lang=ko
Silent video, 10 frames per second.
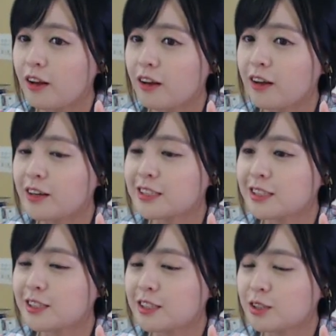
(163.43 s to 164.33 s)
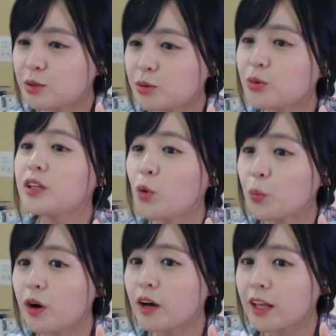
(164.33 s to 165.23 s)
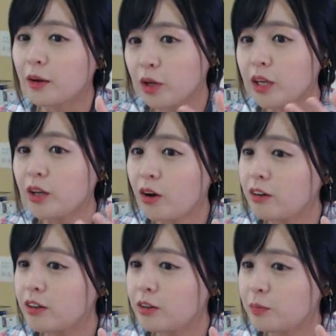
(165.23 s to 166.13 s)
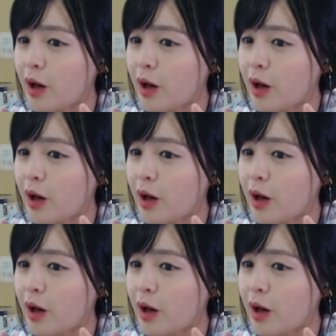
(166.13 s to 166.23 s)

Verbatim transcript: 아 진짜 존나 공평하네 뭐 이런